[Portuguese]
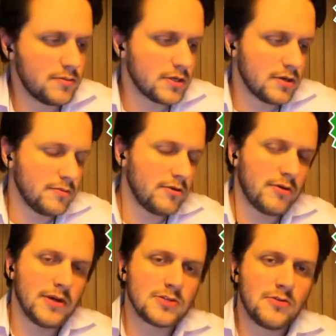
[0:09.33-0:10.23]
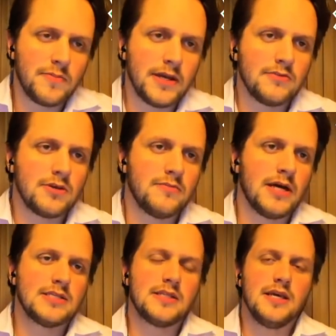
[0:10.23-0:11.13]
porque o meu é o mais completo, que
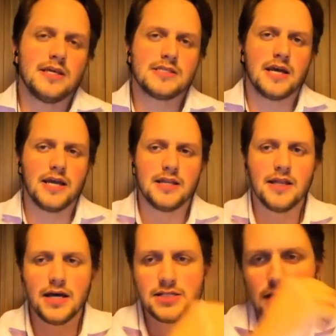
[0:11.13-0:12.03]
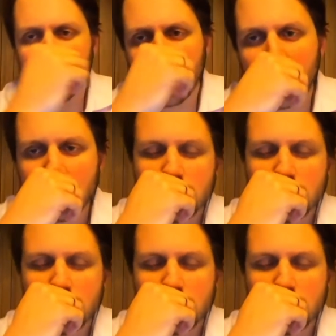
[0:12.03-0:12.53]
mais tem essa realidade na cara.